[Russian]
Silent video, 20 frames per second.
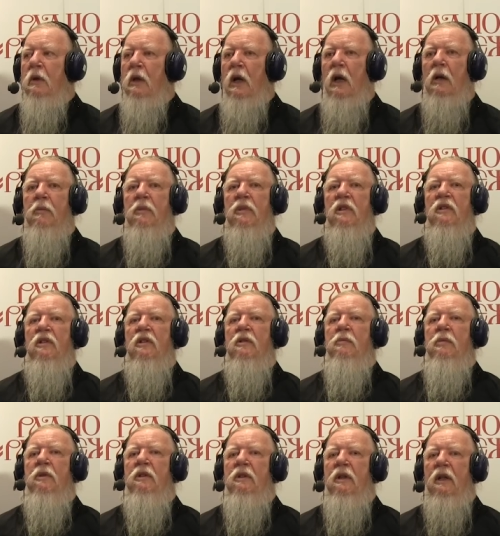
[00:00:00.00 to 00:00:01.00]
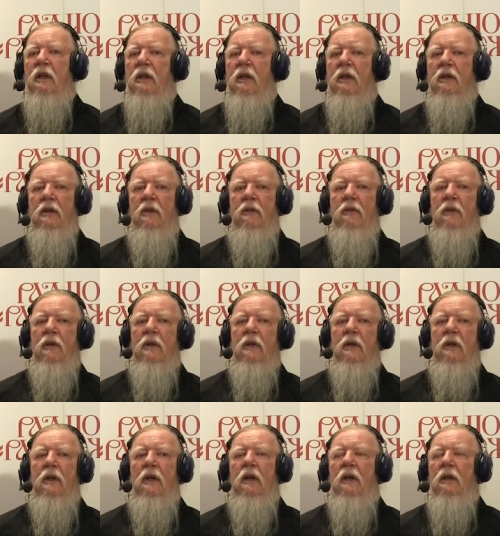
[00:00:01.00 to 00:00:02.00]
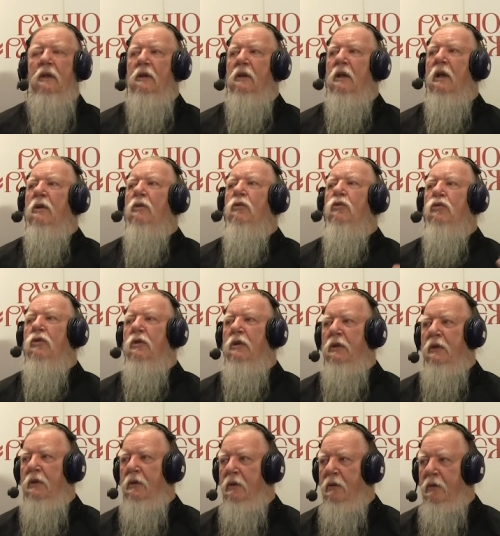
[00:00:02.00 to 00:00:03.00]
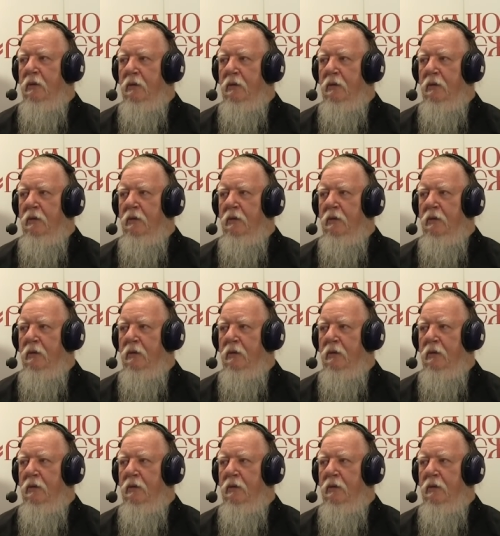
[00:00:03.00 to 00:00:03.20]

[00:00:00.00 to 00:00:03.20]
Как без испытания этой веры нарушить